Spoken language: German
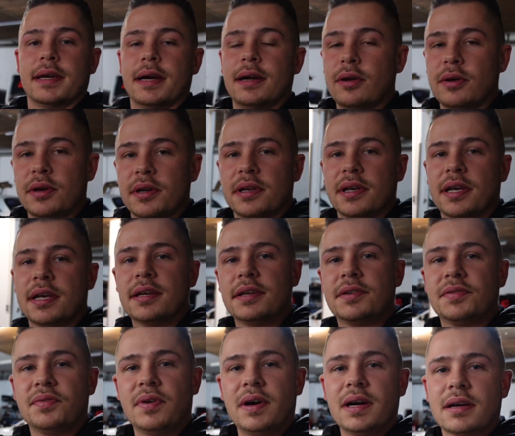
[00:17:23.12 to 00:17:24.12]
Ja, Leute,
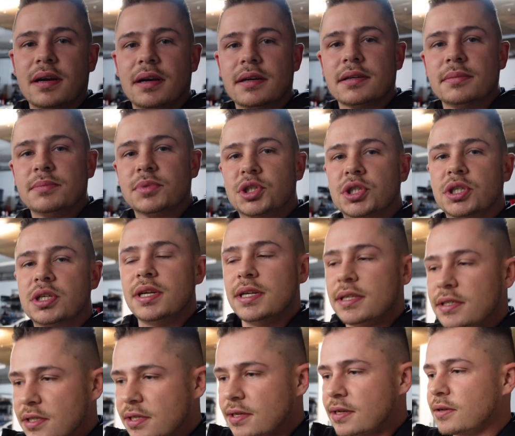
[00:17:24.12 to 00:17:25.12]
ich war gerade im
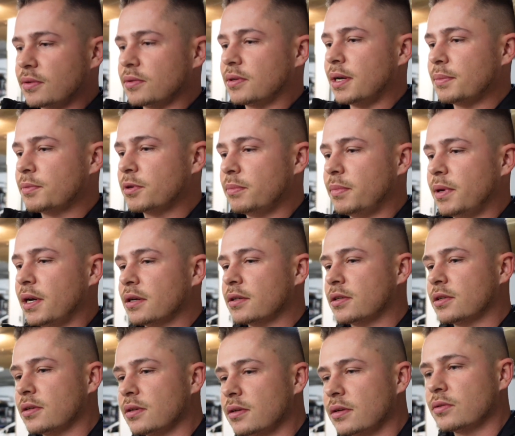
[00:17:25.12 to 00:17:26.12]
Schnitt und habe
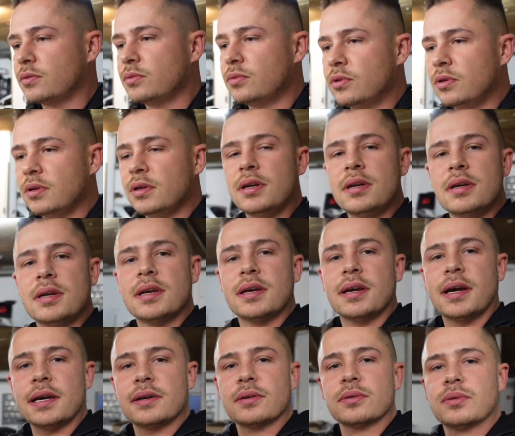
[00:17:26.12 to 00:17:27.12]
gemerkt, du,
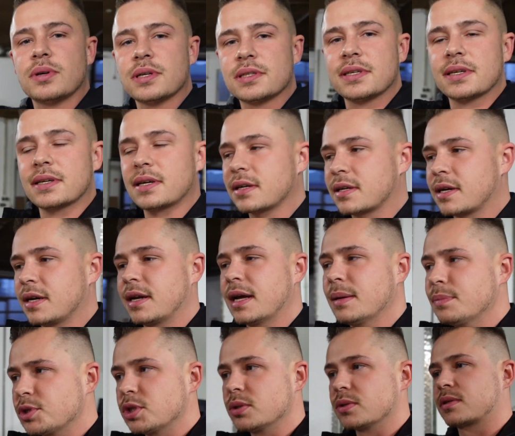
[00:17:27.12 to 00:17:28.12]
Aigo, du hast ja gar keinen
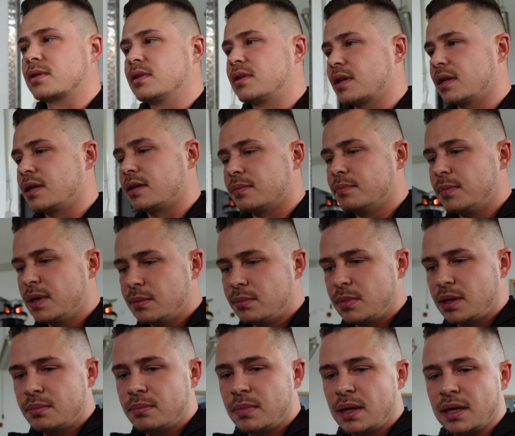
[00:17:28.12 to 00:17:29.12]
Abschluss gedreht. Mann, Mann,